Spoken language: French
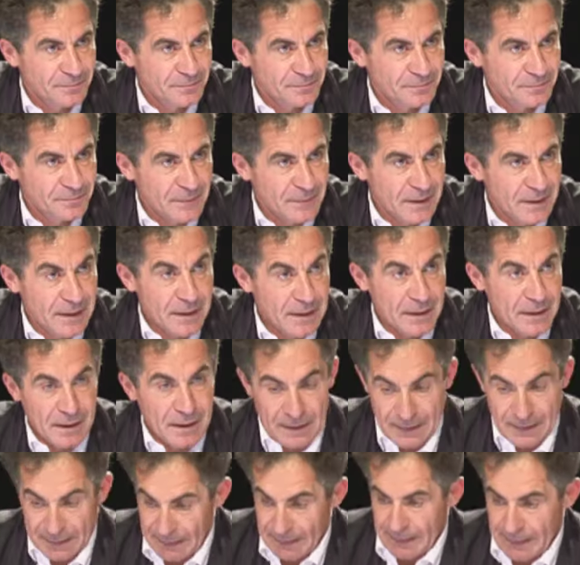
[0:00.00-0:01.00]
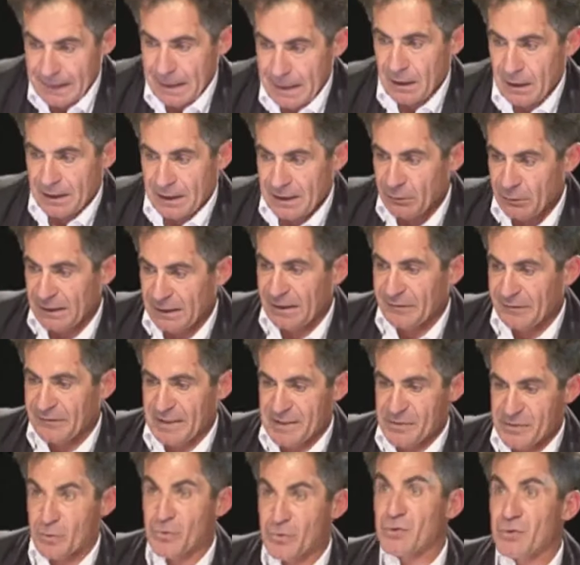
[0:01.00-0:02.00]
Qui a créé les lois de la gravitation Alors les lois de la
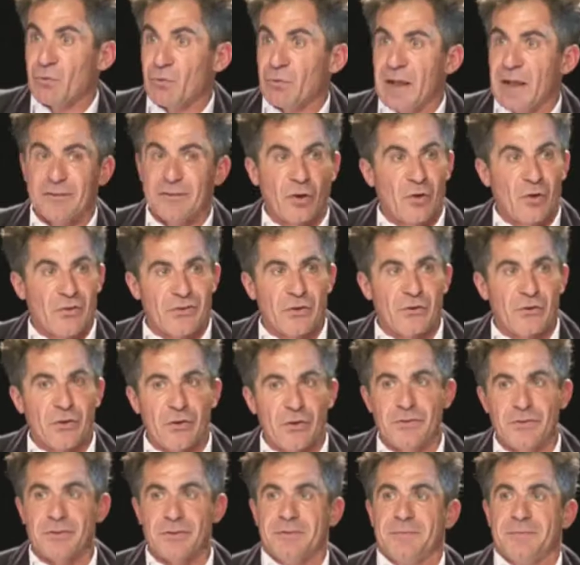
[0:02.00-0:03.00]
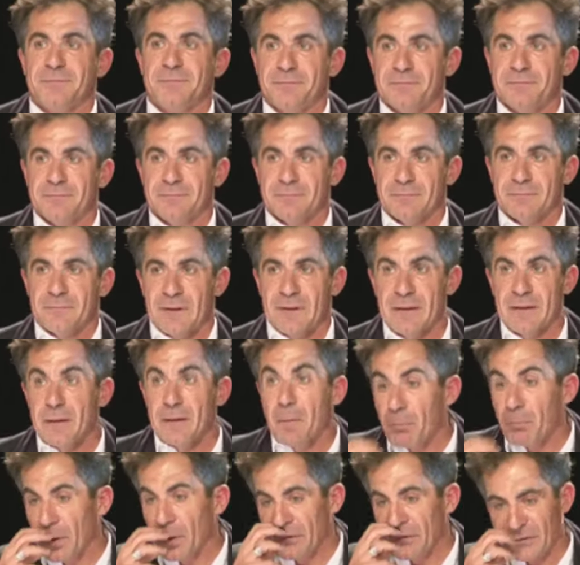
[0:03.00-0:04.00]
gravitation sont là, transcendantes, et
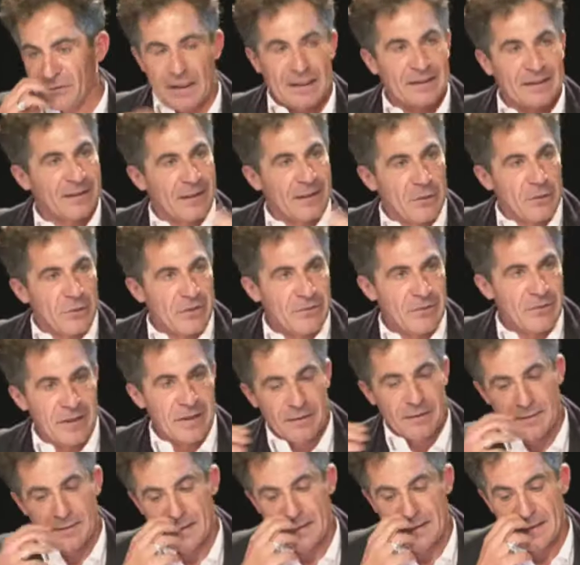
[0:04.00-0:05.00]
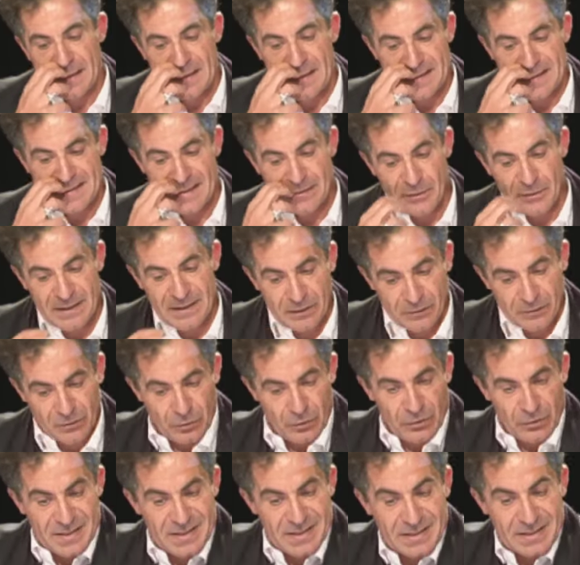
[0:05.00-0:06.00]
pof, elles créent l'univers. Ça veut dire
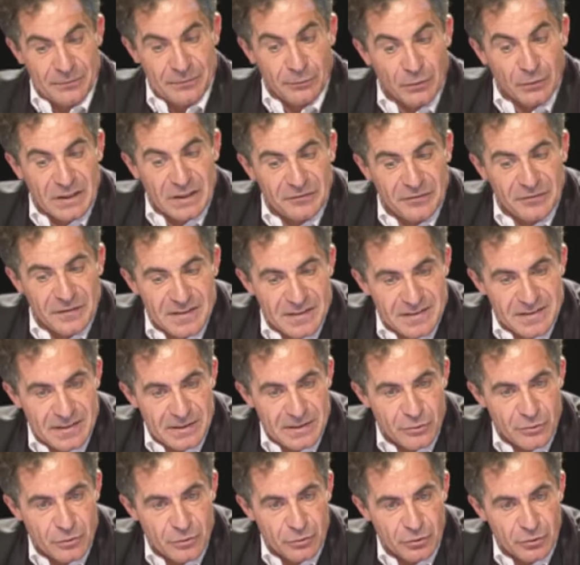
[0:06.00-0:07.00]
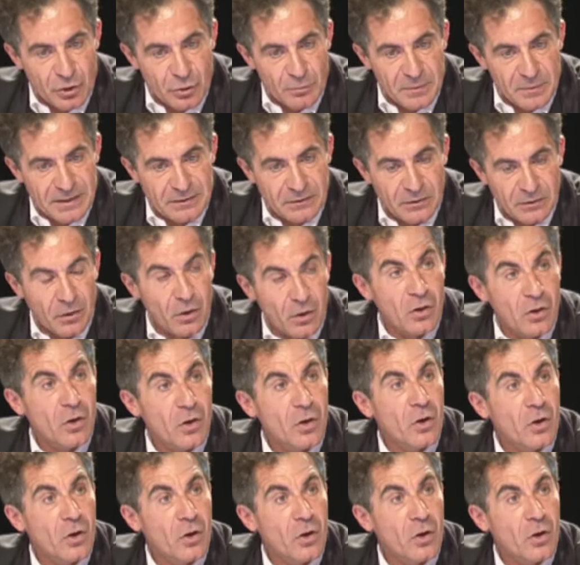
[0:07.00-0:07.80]
que si vous définissez Dieu comme étant